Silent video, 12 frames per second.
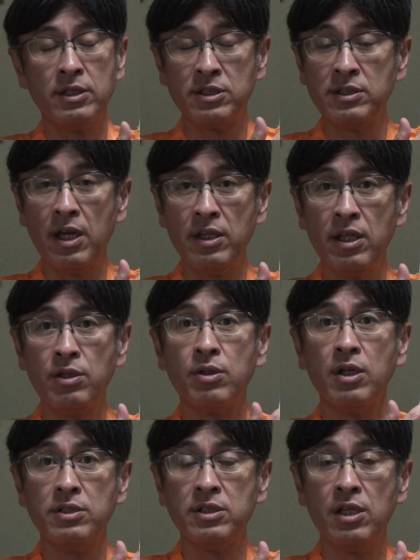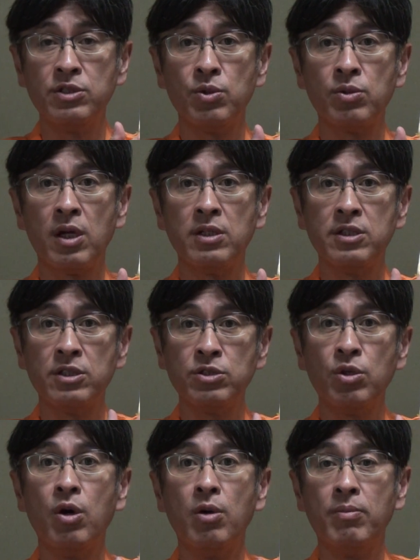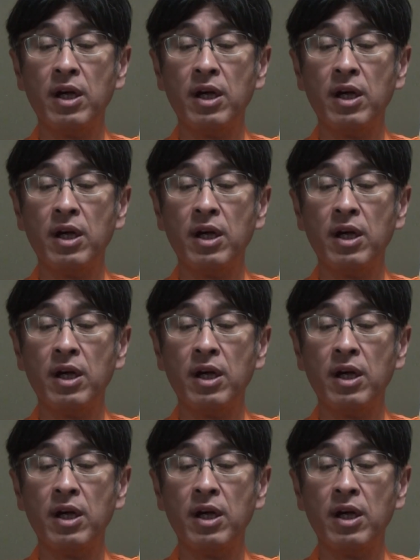つないでいる仙腸関節の、